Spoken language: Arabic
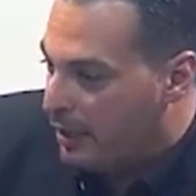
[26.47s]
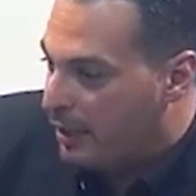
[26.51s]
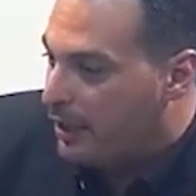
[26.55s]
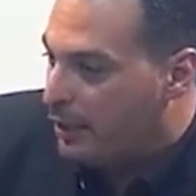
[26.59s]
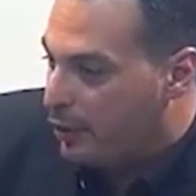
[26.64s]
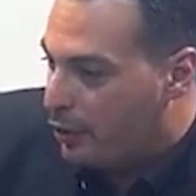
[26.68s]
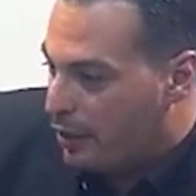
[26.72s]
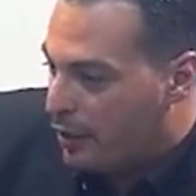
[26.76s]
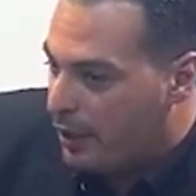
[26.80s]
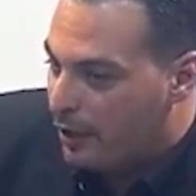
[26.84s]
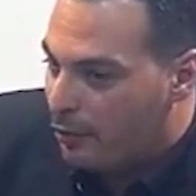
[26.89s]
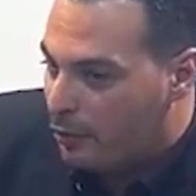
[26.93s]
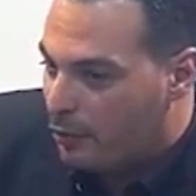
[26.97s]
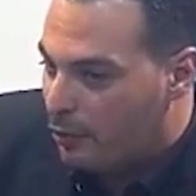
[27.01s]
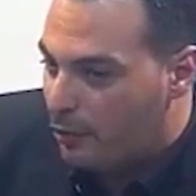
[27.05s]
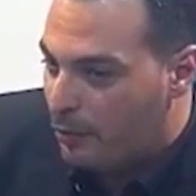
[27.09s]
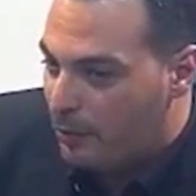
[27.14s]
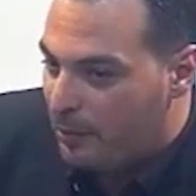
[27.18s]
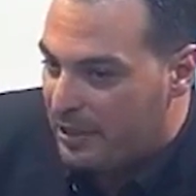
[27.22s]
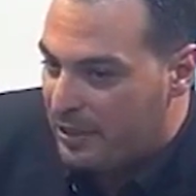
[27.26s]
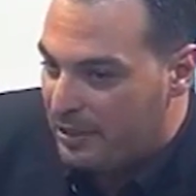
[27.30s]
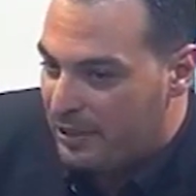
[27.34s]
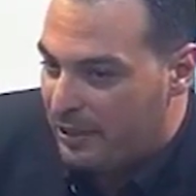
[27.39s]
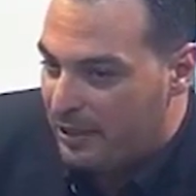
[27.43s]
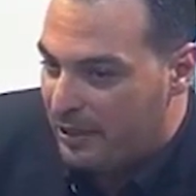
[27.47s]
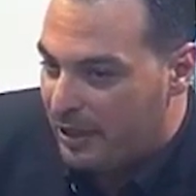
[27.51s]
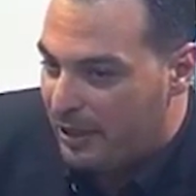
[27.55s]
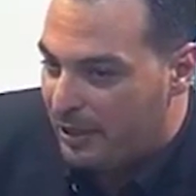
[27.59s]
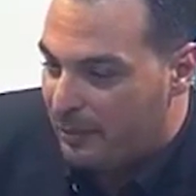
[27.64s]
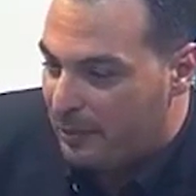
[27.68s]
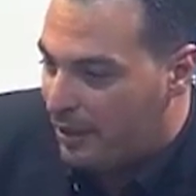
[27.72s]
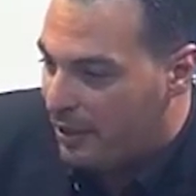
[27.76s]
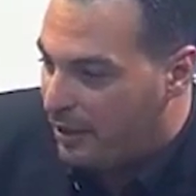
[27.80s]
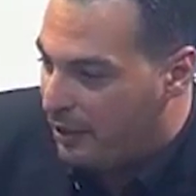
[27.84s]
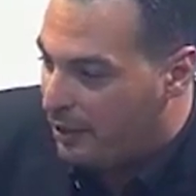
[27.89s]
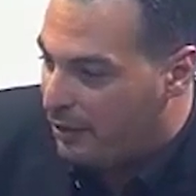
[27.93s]
مي رونالدو لو
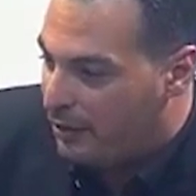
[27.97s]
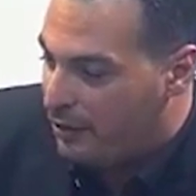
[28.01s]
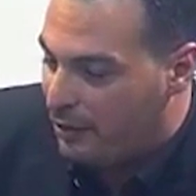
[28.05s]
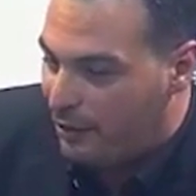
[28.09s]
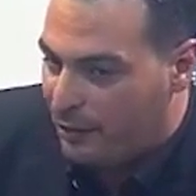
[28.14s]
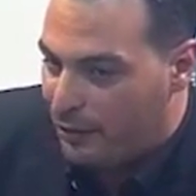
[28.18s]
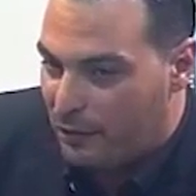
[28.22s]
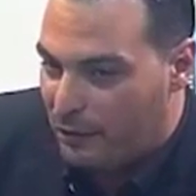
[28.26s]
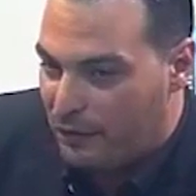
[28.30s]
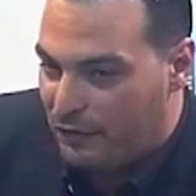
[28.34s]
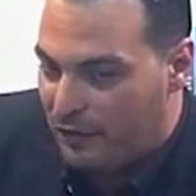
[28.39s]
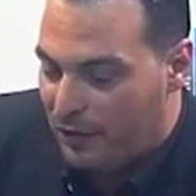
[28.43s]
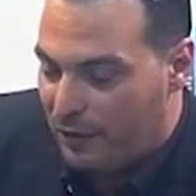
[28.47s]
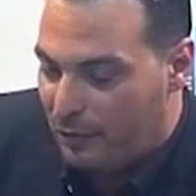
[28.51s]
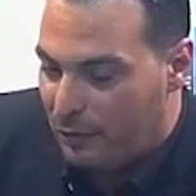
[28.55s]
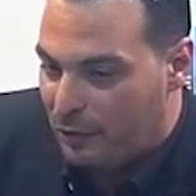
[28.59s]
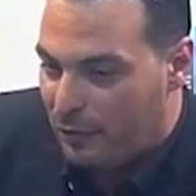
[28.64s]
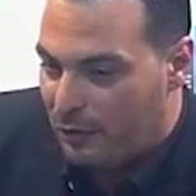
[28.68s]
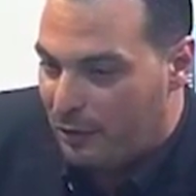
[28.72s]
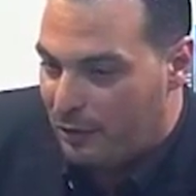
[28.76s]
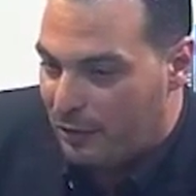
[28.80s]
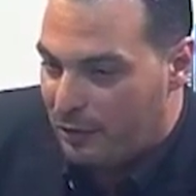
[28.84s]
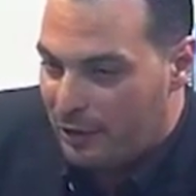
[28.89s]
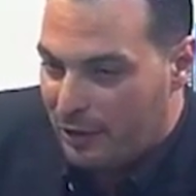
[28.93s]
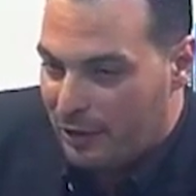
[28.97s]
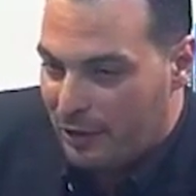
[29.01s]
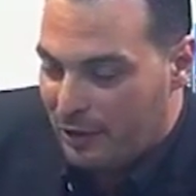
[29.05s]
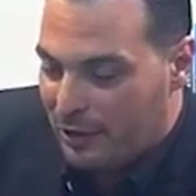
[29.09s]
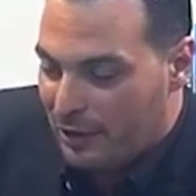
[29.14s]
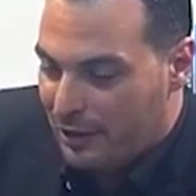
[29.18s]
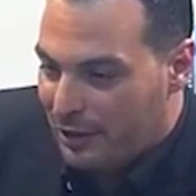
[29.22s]
بريزيليان معناها لو فامو آه،